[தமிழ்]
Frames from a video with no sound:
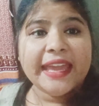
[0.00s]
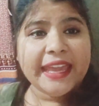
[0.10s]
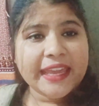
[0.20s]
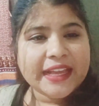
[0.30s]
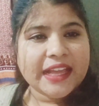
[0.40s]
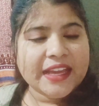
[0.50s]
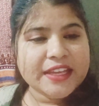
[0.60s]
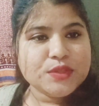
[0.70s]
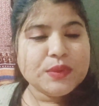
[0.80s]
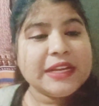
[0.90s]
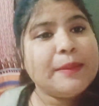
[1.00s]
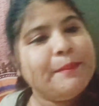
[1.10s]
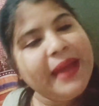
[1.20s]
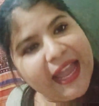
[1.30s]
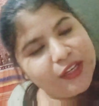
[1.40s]
ஹே காய்ஸ் வெல்கம்
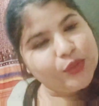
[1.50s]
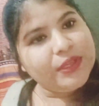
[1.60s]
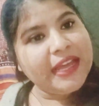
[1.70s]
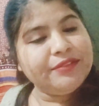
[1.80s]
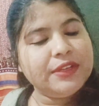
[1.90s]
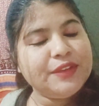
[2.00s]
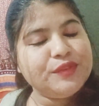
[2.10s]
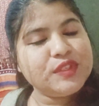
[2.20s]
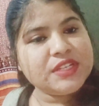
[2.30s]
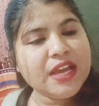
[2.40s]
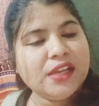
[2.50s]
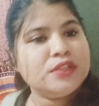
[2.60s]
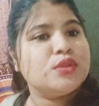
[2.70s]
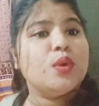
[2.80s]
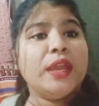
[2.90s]
பேக் டு லவ் லைஃப் ஸ்டைல்
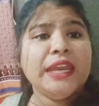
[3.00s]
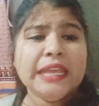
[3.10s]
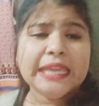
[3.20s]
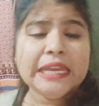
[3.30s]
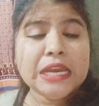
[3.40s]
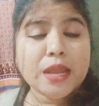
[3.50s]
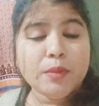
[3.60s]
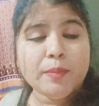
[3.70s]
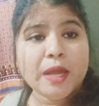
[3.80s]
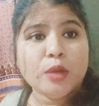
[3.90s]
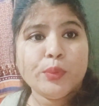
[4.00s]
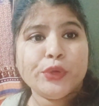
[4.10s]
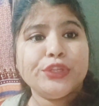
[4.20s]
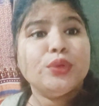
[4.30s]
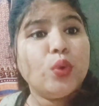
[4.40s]
ஸோ இன்னைக்கு நம்ம பார்க்க
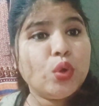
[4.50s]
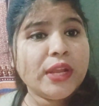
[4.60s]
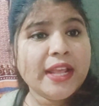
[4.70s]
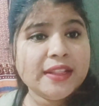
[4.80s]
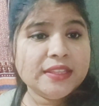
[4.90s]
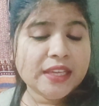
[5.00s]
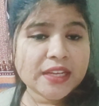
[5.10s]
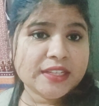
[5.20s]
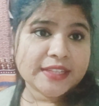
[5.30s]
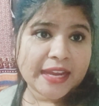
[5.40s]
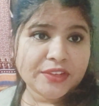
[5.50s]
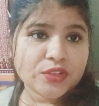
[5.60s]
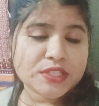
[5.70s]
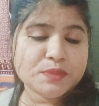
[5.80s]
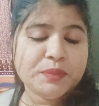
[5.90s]
போகிறது ஒரு ஹெல்த்தியான
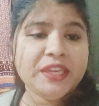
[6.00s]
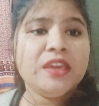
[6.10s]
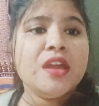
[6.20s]
டயட் ரெசிபி